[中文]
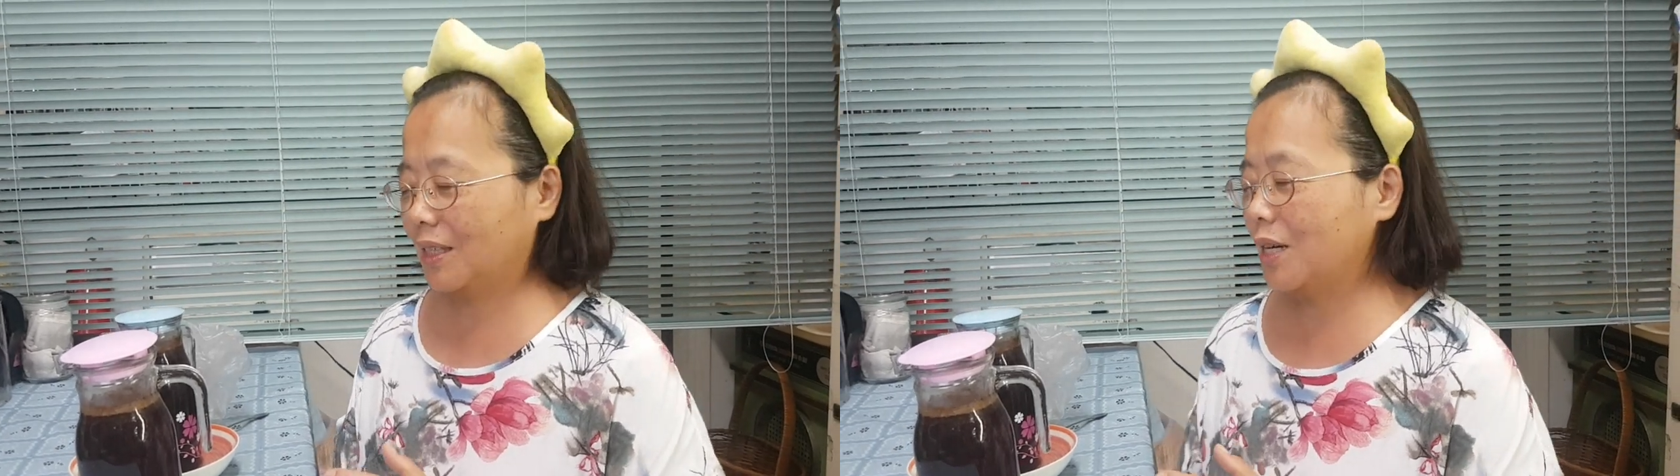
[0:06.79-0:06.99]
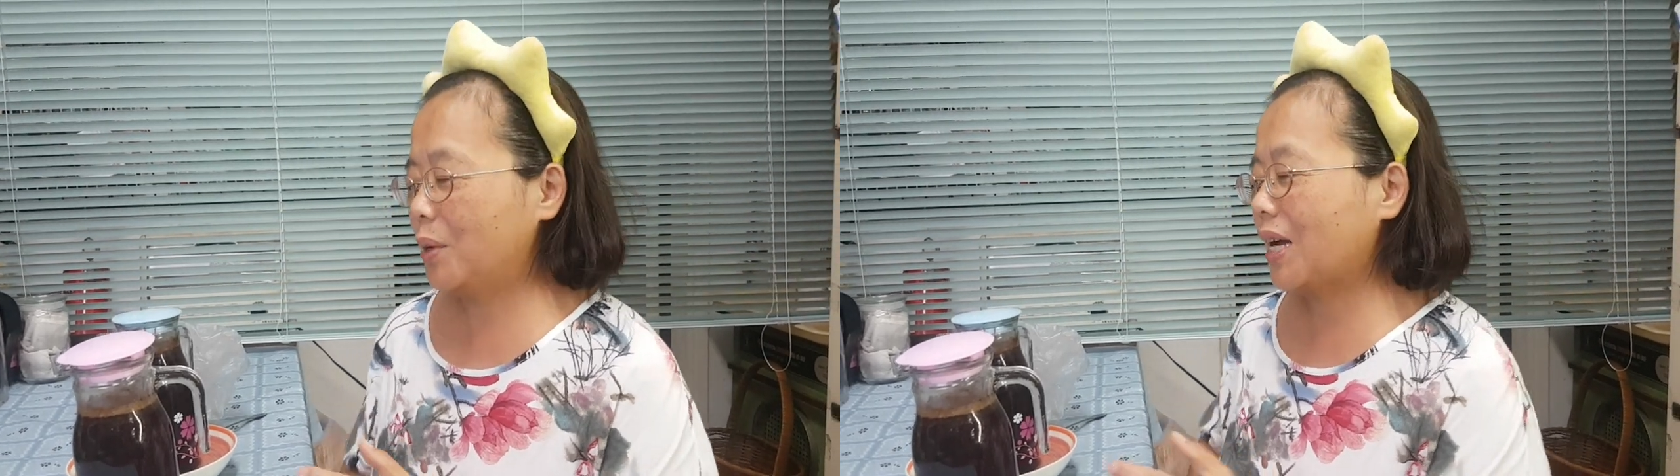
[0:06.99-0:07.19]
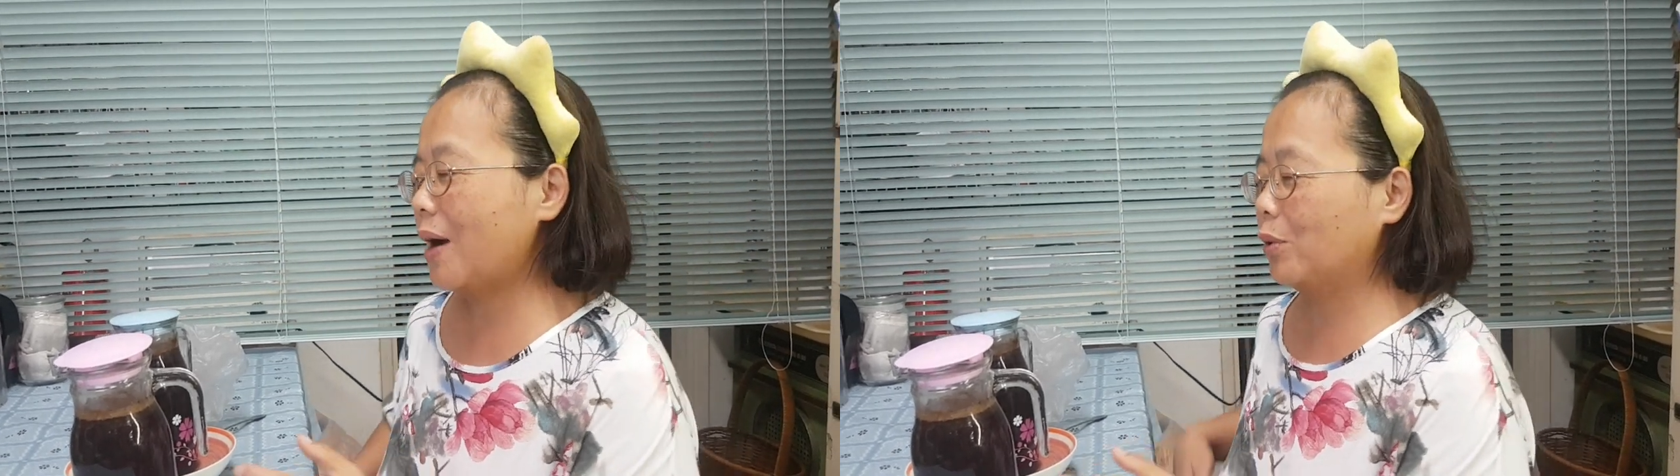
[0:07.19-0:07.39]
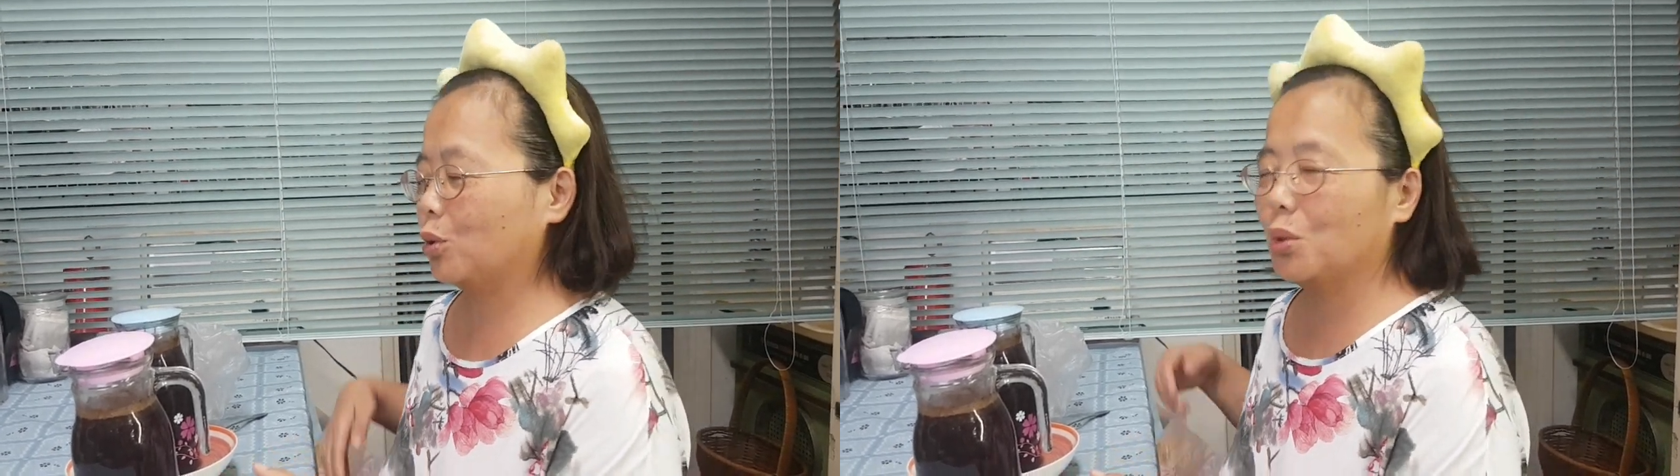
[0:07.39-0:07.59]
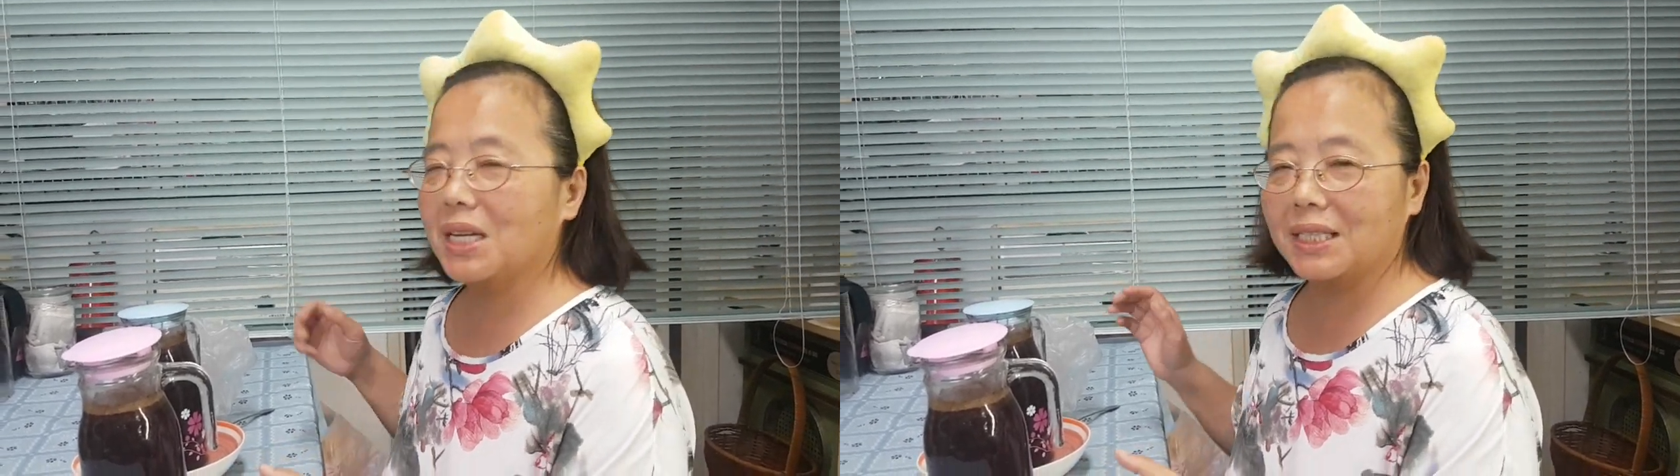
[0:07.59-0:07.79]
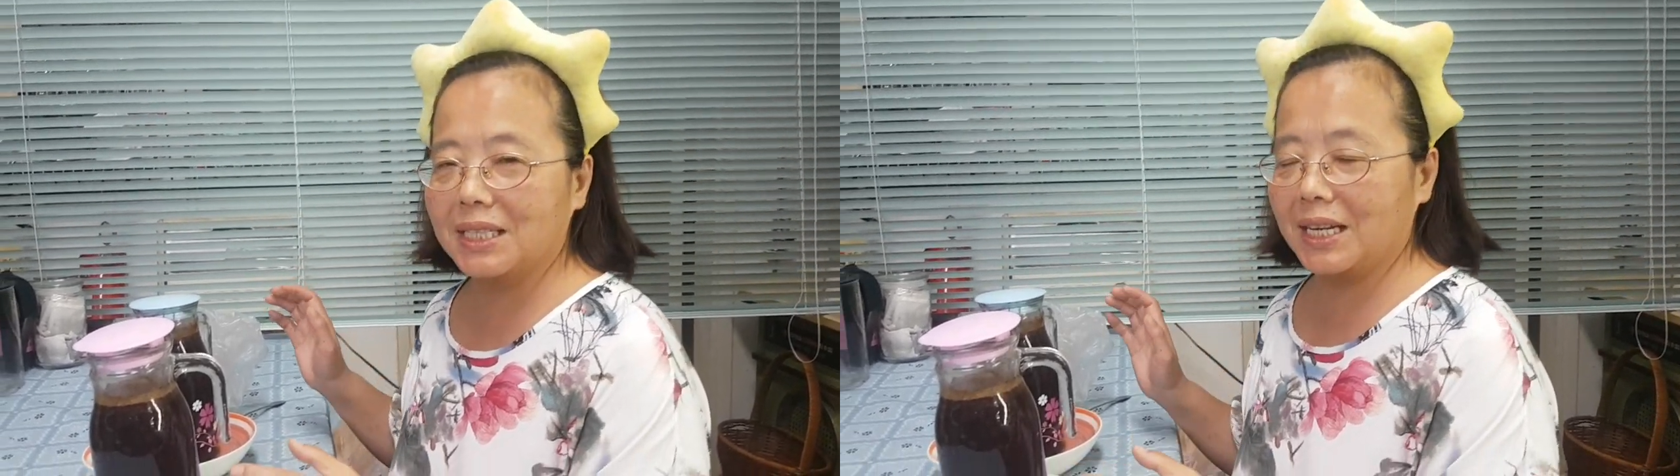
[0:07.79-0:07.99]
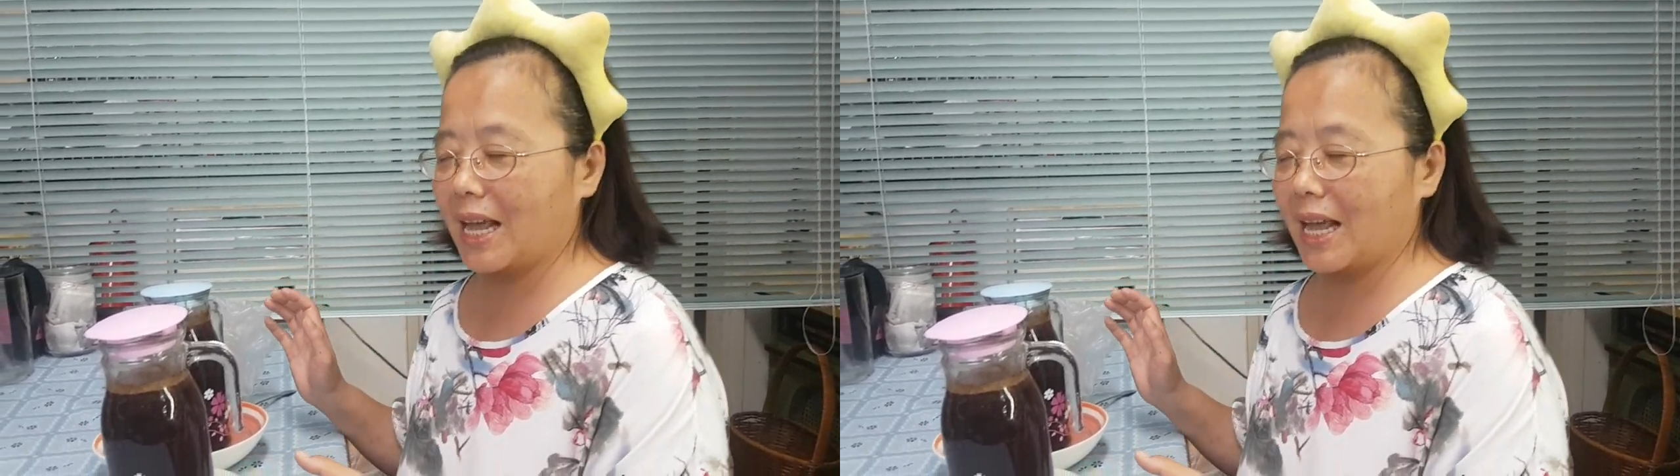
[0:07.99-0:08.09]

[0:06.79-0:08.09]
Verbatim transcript: 各位看我桌上这